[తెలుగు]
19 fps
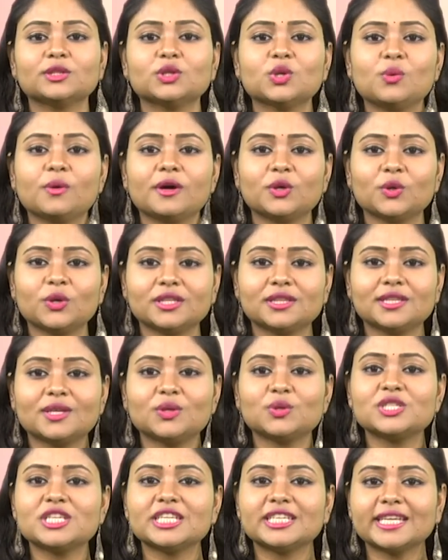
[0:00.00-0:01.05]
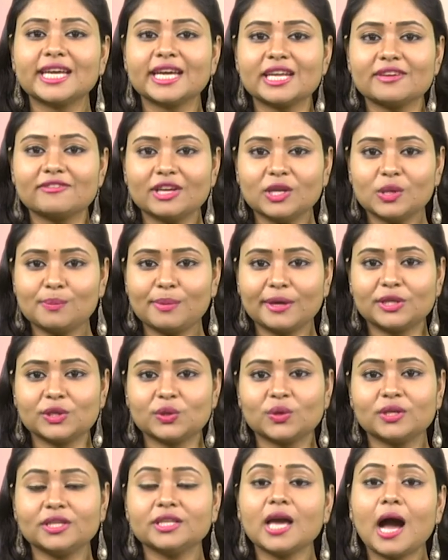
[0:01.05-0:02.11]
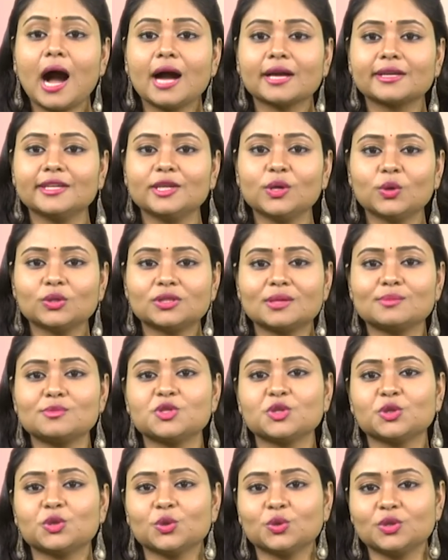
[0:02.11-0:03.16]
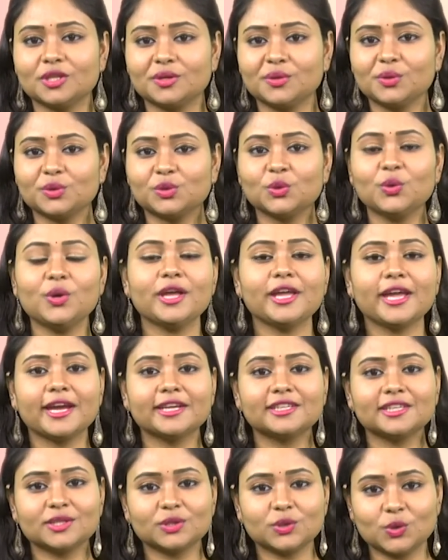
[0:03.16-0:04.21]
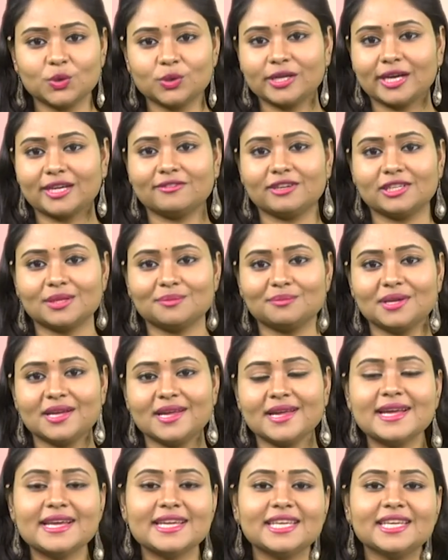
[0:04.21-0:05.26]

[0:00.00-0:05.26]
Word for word: వధూవరులిద్దరూ చిటికెన వేలు పట్టుకుని అగ్నిహోత్రం చుట్టూ తిరుగుతూ ఏడడుగులు నడవటం